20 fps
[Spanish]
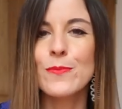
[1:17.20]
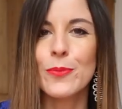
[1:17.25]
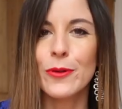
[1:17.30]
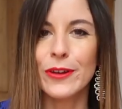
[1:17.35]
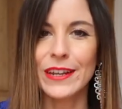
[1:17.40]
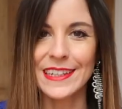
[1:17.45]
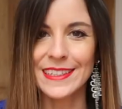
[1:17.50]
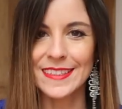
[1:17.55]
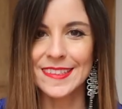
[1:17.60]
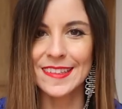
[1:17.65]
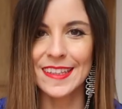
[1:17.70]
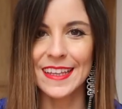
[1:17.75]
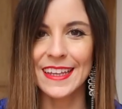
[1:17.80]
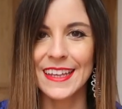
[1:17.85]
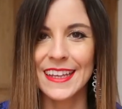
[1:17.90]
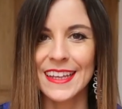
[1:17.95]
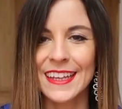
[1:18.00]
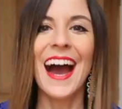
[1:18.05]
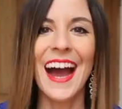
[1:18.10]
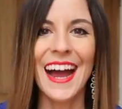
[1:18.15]
por
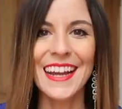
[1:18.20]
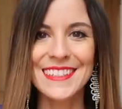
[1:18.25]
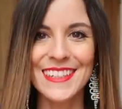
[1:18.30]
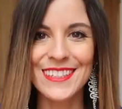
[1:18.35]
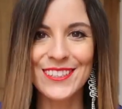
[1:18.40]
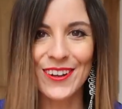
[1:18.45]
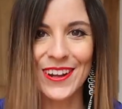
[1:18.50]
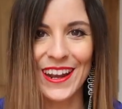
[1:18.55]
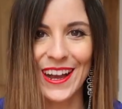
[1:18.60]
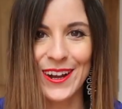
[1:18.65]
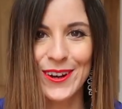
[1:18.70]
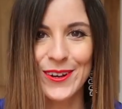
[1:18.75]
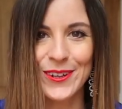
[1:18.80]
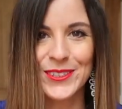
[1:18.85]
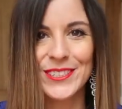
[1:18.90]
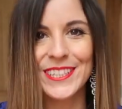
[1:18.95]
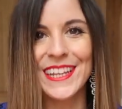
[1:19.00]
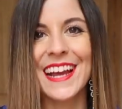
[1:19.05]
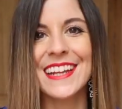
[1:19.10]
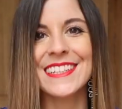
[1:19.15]
este. Así son las
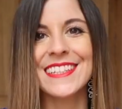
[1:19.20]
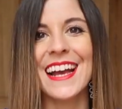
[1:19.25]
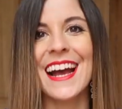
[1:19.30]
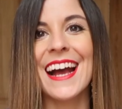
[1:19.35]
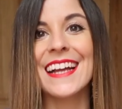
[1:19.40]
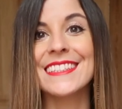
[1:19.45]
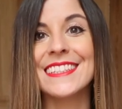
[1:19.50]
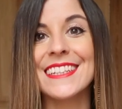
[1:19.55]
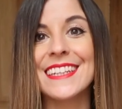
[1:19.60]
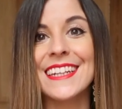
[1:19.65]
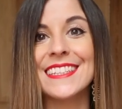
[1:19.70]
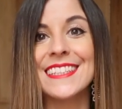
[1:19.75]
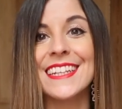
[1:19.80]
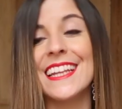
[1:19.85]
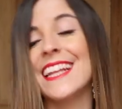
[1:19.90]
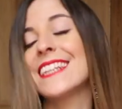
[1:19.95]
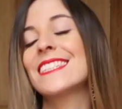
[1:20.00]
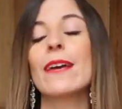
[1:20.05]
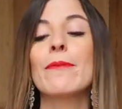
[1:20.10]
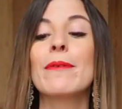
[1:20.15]
cosas, así que si
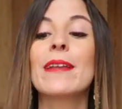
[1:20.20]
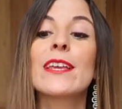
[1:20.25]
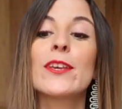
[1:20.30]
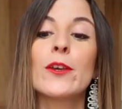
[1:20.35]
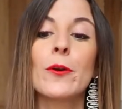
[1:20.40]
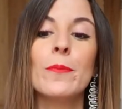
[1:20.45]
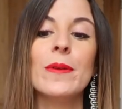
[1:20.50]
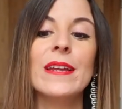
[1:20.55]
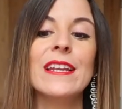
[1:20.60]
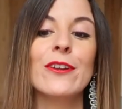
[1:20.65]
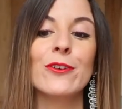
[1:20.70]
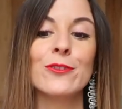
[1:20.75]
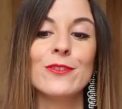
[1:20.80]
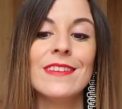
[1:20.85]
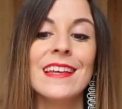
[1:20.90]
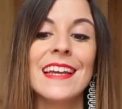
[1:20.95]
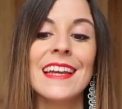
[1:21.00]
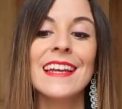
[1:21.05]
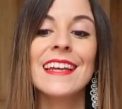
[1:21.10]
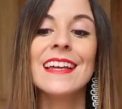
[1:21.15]
queréis saber qué opino
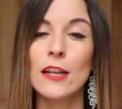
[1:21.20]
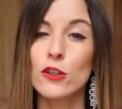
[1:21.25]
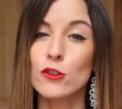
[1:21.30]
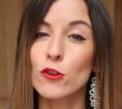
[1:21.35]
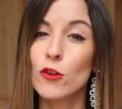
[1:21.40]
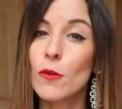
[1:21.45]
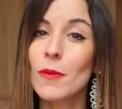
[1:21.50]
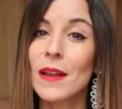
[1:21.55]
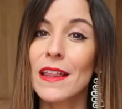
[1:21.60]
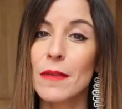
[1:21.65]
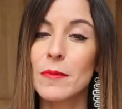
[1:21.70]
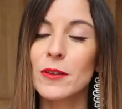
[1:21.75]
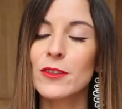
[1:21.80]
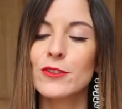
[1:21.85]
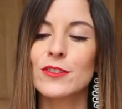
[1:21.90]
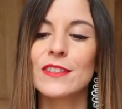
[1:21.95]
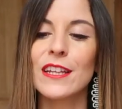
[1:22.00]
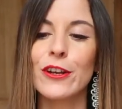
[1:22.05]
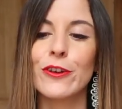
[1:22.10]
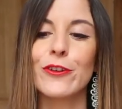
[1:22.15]
de los dos
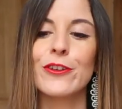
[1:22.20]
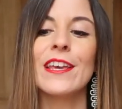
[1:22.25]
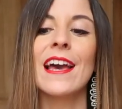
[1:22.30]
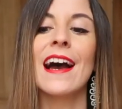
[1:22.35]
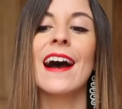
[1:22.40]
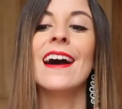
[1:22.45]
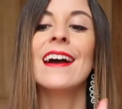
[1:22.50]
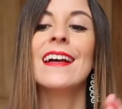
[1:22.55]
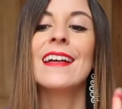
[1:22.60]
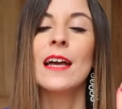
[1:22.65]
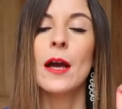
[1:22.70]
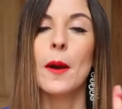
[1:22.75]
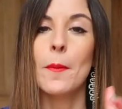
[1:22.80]
nombramientos de Roya,